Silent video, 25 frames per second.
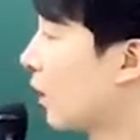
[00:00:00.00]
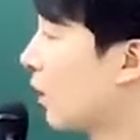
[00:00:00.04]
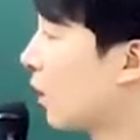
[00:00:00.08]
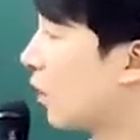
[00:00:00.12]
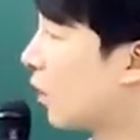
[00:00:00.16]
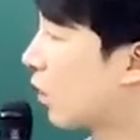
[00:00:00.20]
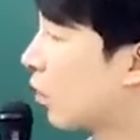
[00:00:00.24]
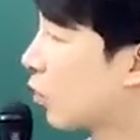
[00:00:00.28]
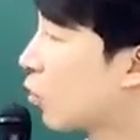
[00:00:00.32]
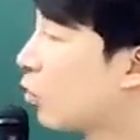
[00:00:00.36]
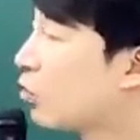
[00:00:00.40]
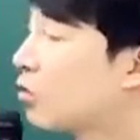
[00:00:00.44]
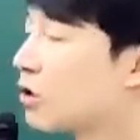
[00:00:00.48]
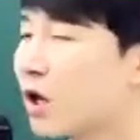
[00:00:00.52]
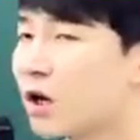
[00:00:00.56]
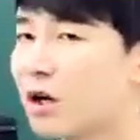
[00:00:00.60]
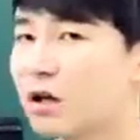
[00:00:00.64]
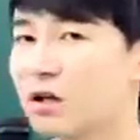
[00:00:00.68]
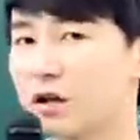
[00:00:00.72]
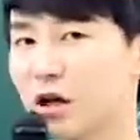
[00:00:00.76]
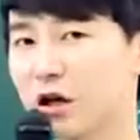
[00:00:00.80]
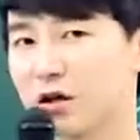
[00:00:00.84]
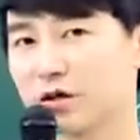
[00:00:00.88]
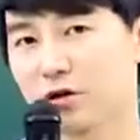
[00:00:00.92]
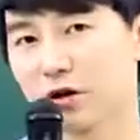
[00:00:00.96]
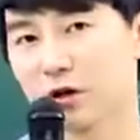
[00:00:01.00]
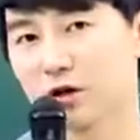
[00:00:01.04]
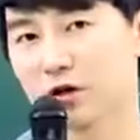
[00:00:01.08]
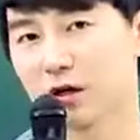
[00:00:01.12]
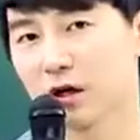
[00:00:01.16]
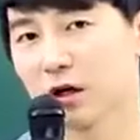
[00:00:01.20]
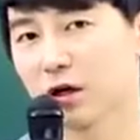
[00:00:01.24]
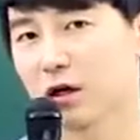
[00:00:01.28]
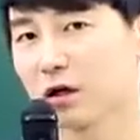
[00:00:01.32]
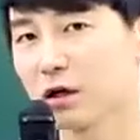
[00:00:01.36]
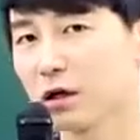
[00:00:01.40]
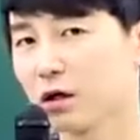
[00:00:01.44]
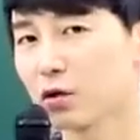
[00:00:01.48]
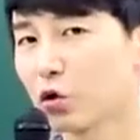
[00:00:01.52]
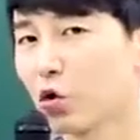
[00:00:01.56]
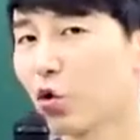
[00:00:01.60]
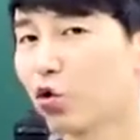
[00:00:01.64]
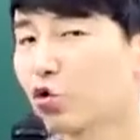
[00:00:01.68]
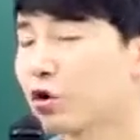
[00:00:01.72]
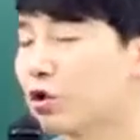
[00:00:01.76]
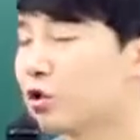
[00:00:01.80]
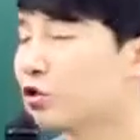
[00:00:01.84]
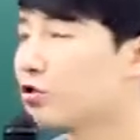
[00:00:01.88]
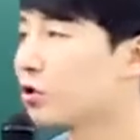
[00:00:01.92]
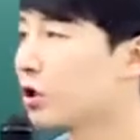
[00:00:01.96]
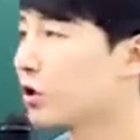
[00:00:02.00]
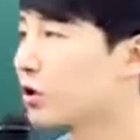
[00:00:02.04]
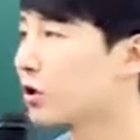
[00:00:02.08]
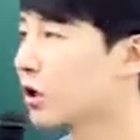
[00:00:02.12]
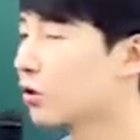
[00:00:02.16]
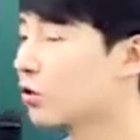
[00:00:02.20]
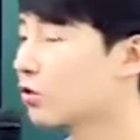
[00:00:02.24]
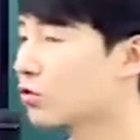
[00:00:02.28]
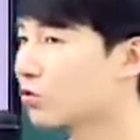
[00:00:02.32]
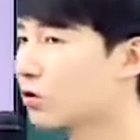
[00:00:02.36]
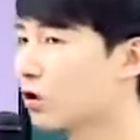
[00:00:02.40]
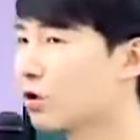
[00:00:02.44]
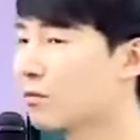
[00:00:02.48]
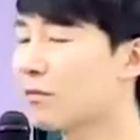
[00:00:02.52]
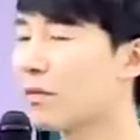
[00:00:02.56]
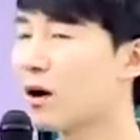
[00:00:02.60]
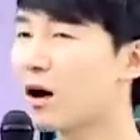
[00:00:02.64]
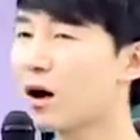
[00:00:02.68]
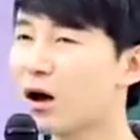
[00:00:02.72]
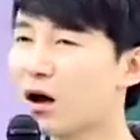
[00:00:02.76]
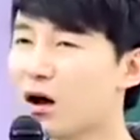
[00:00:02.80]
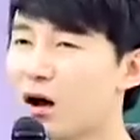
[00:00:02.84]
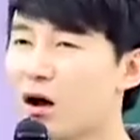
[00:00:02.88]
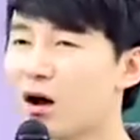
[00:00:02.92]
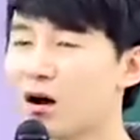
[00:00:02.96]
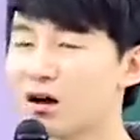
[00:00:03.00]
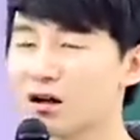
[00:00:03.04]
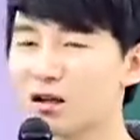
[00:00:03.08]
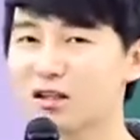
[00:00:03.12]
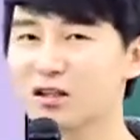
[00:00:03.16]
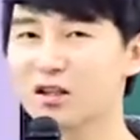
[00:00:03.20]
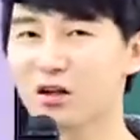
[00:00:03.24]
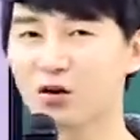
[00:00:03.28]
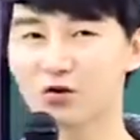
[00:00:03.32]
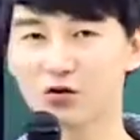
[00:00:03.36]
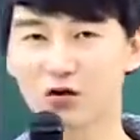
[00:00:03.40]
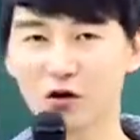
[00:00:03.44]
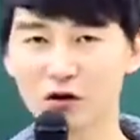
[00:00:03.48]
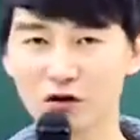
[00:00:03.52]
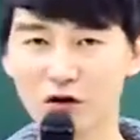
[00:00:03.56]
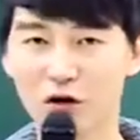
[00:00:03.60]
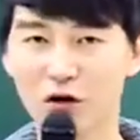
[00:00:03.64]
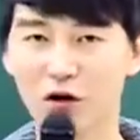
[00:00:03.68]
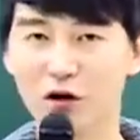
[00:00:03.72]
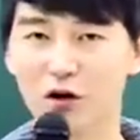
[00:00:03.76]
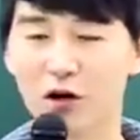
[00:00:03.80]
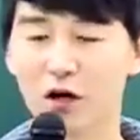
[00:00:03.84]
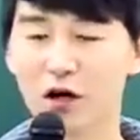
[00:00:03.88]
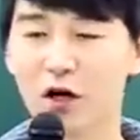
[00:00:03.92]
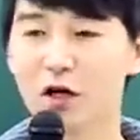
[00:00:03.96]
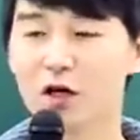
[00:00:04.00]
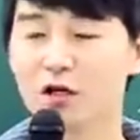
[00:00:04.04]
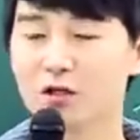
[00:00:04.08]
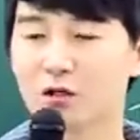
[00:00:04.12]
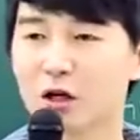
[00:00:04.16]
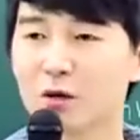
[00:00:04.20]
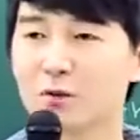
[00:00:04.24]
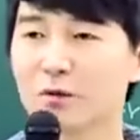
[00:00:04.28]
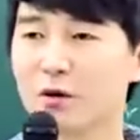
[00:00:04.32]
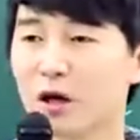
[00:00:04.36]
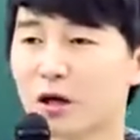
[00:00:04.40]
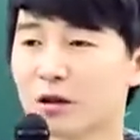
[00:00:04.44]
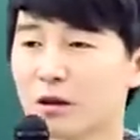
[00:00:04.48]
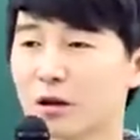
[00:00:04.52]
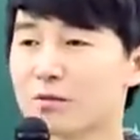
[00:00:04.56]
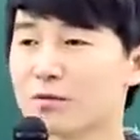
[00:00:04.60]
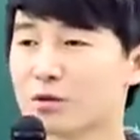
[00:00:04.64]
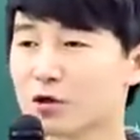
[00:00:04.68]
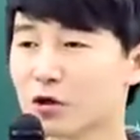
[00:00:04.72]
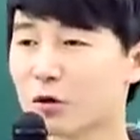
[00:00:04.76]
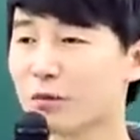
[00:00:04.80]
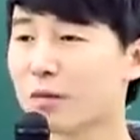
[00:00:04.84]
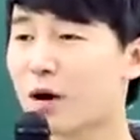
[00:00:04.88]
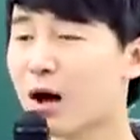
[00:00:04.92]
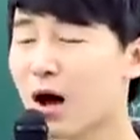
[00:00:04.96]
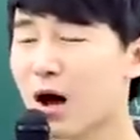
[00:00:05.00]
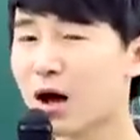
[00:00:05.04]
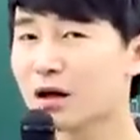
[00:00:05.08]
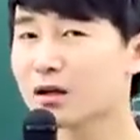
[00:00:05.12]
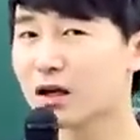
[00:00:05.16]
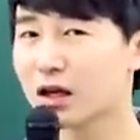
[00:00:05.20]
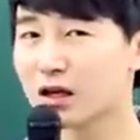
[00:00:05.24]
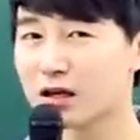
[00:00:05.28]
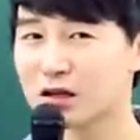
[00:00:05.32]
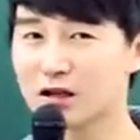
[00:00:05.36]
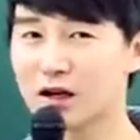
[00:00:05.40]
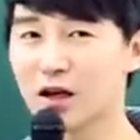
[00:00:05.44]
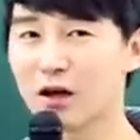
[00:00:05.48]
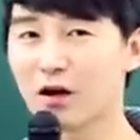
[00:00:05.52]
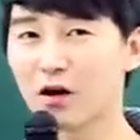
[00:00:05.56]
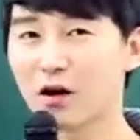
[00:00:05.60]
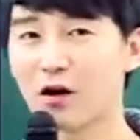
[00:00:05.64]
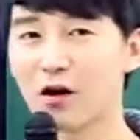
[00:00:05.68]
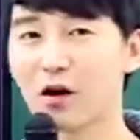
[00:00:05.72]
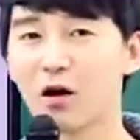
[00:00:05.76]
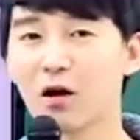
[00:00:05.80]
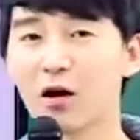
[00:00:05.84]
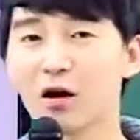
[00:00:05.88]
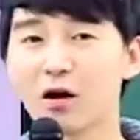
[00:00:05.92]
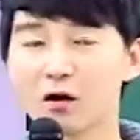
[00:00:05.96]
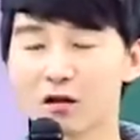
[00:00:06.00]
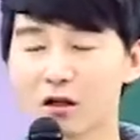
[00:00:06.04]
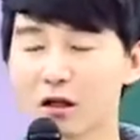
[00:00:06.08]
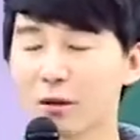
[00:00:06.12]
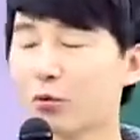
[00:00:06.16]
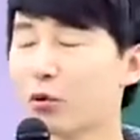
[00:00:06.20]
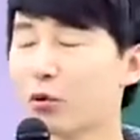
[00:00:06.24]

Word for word: 어, 골 때리는 게 있어 얘들아 교육 이슈라고 그래놓고 그 사람 막 기사로 떠들어요 설명했납시고 막 얘기를 해요 근데